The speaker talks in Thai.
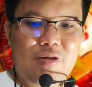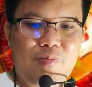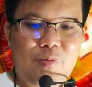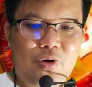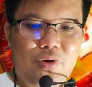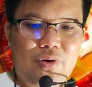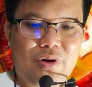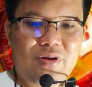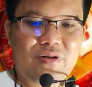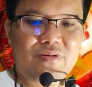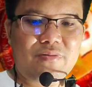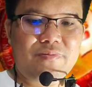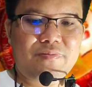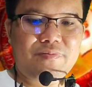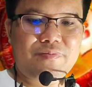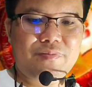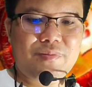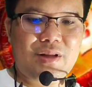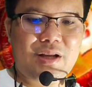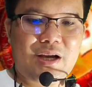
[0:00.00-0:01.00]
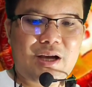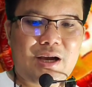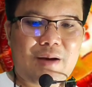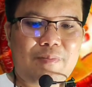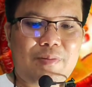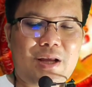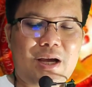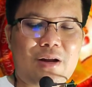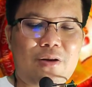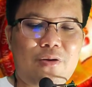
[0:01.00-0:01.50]
Explorer นะค
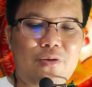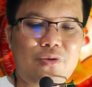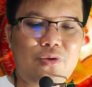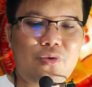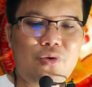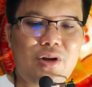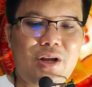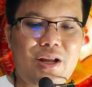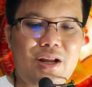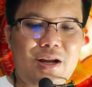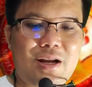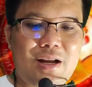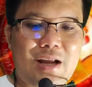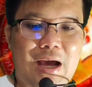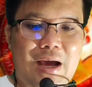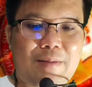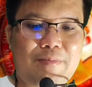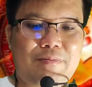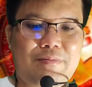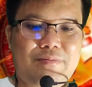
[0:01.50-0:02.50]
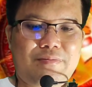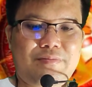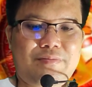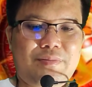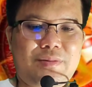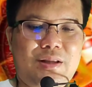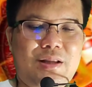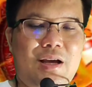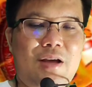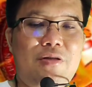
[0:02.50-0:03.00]
รับ นักลงทุนนี้แนะ
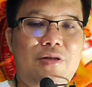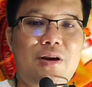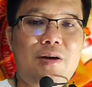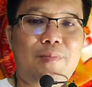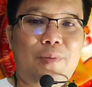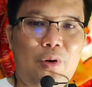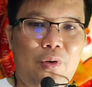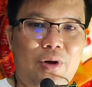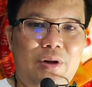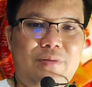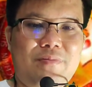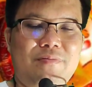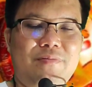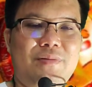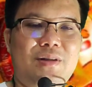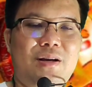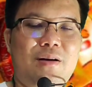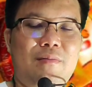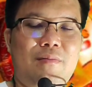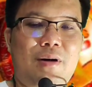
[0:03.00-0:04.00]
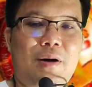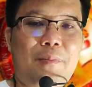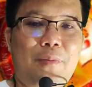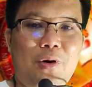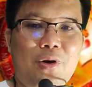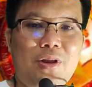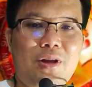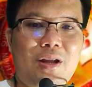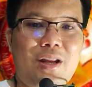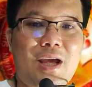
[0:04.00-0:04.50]
นำได้ซื้อโบน เพราะ
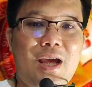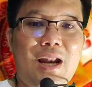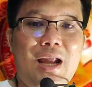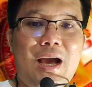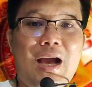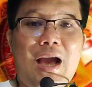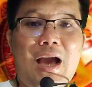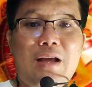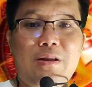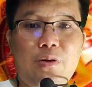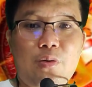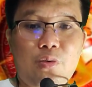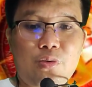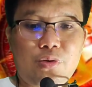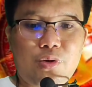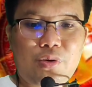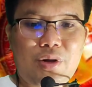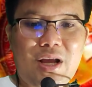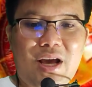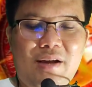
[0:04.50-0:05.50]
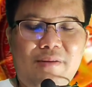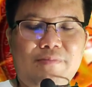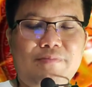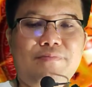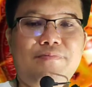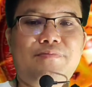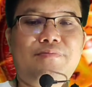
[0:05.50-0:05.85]
โบนตอนนี้ราคาถูกสุดละ